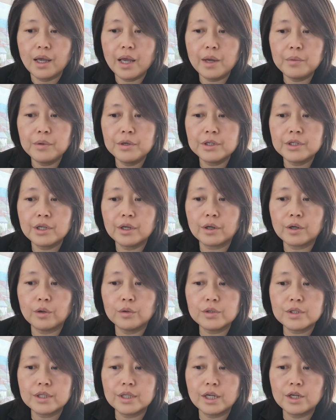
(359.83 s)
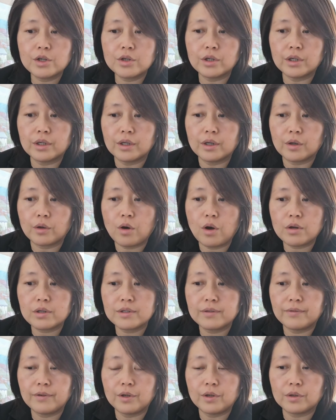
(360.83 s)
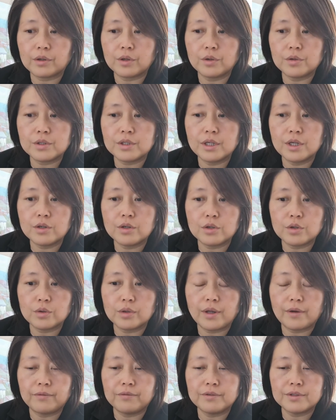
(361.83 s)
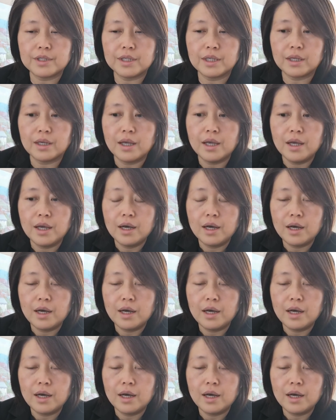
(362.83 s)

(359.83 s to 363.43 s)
a r e n d a l e Gold Station 和 Coxville Gold Station 就在附近